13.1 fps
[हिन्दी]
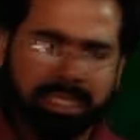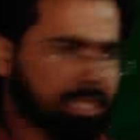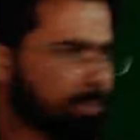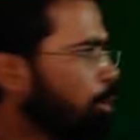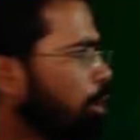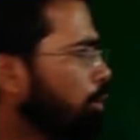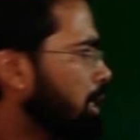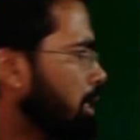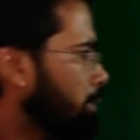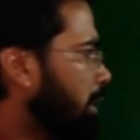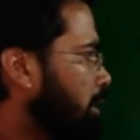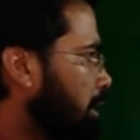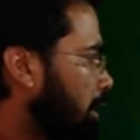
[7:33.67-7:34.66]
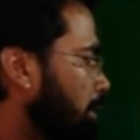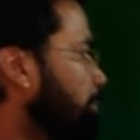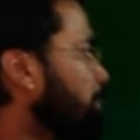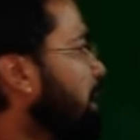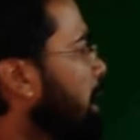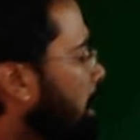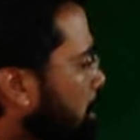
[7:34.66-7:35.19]
एक स्मॉल वाले की बात कर रहे हैं
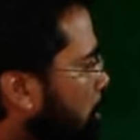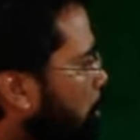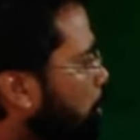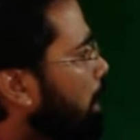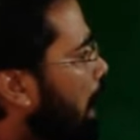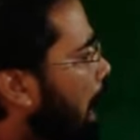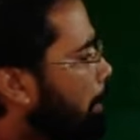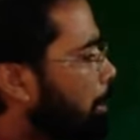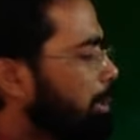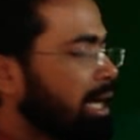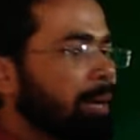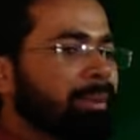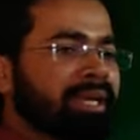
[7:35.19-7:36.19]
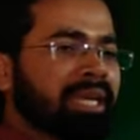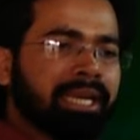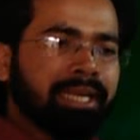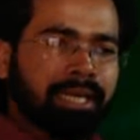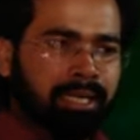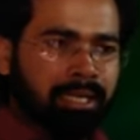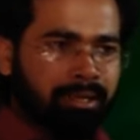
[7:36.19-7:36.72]
तो अब हमें यहाँ पे क्या
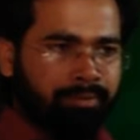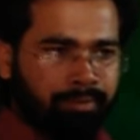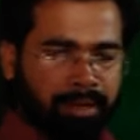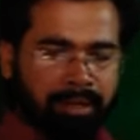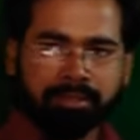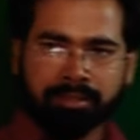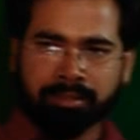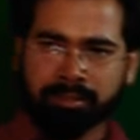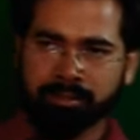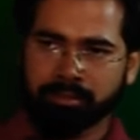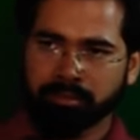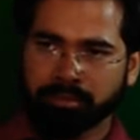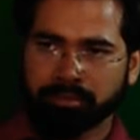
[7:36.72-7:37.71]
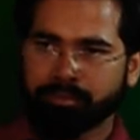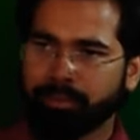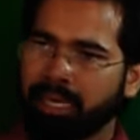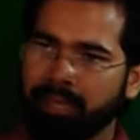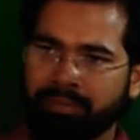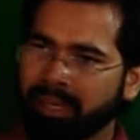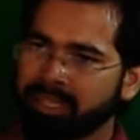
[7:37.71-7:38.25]
निकालना है फ्लक्स
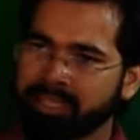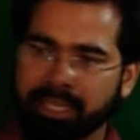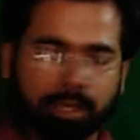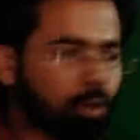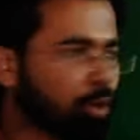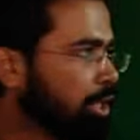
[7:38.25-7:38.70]
पहले फ्लक्स देख लो